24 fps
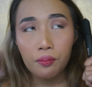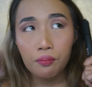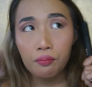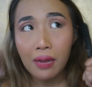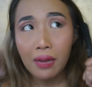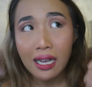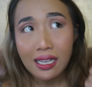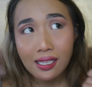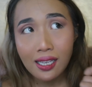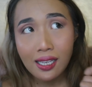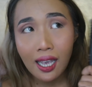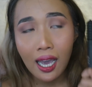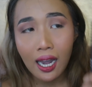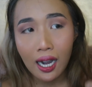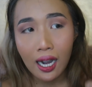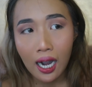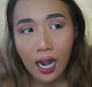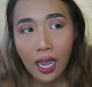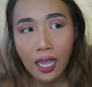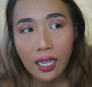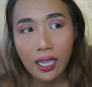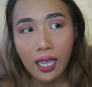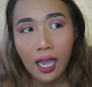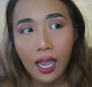
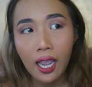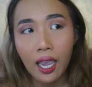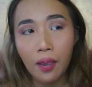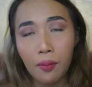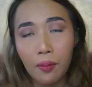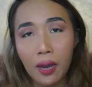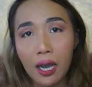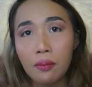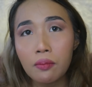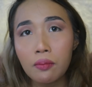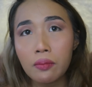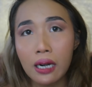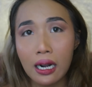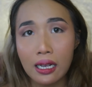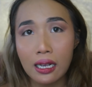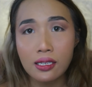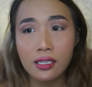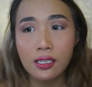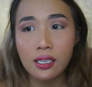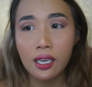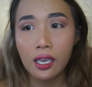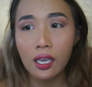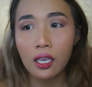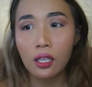maskara yang emang
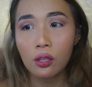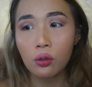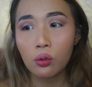brushnya